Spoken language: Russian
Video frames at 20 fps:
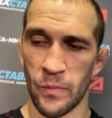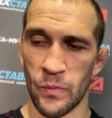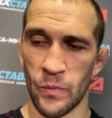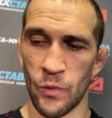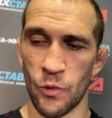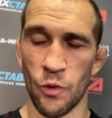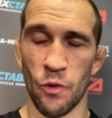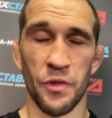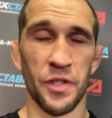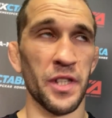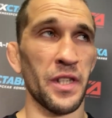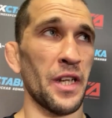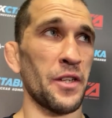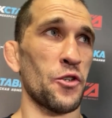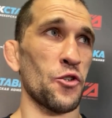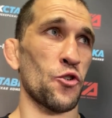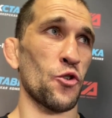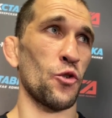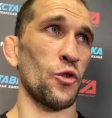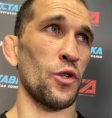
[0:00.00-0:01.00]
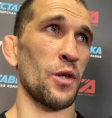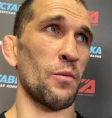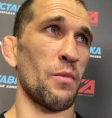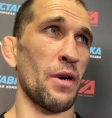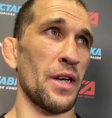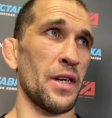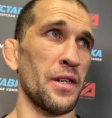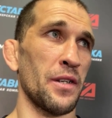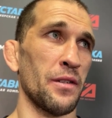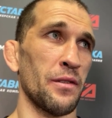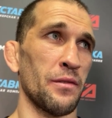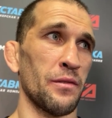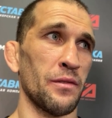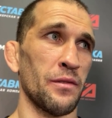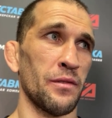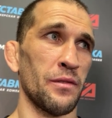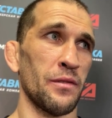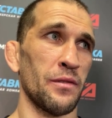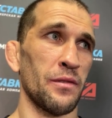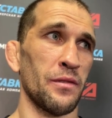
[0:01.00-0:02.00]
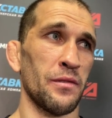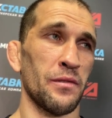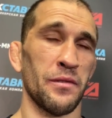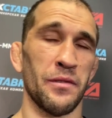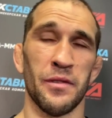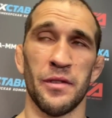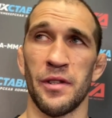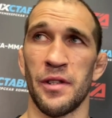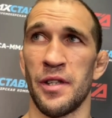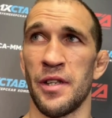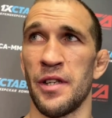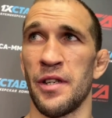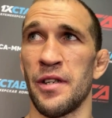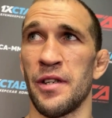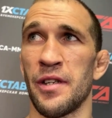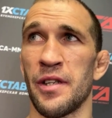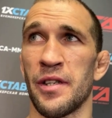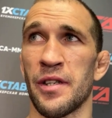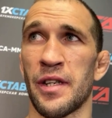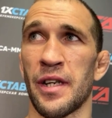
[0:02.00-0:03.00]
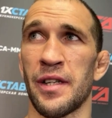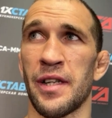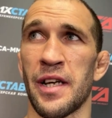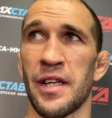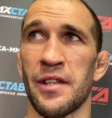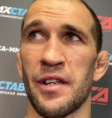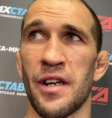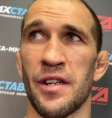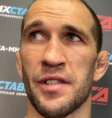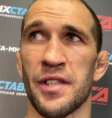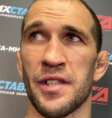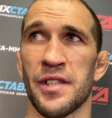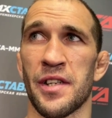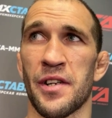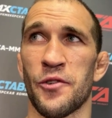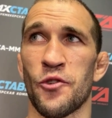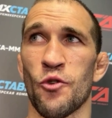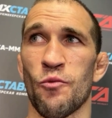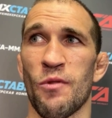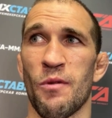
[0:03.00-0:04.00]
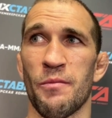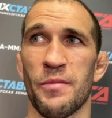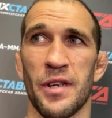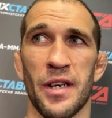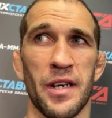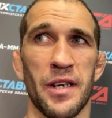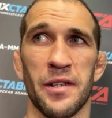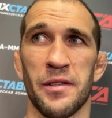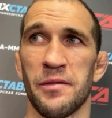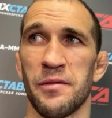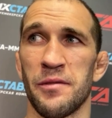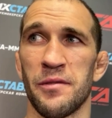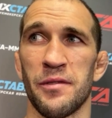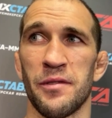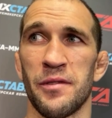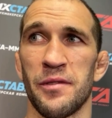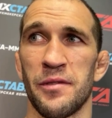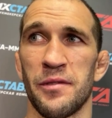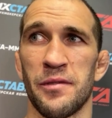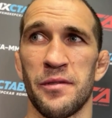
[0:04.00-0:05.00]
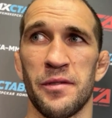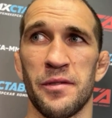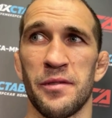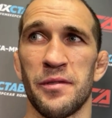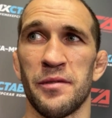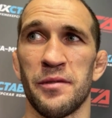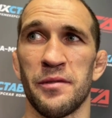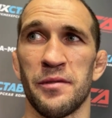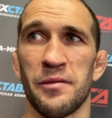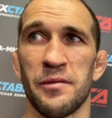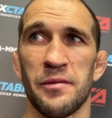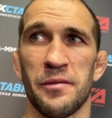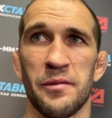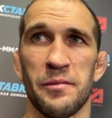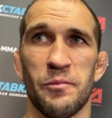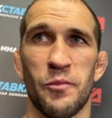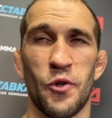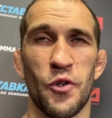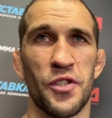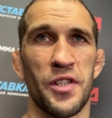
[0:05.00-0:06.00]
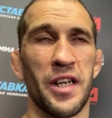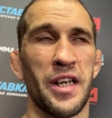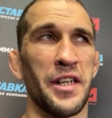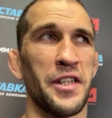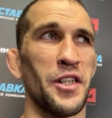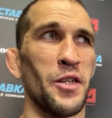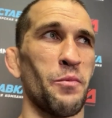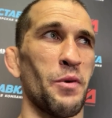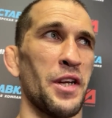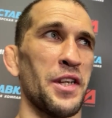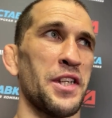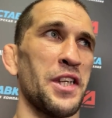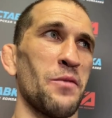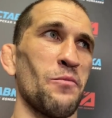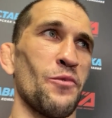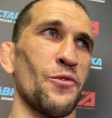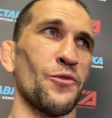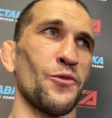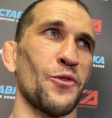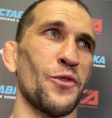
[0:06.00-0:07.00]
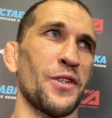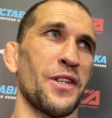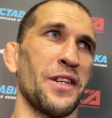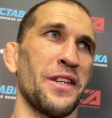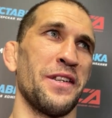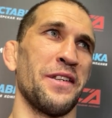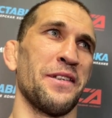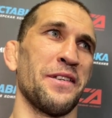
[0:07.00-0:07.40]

у него всегда тяжелые бои. И когда я дрался с Артемом, я просто хотел пройти ему в ноги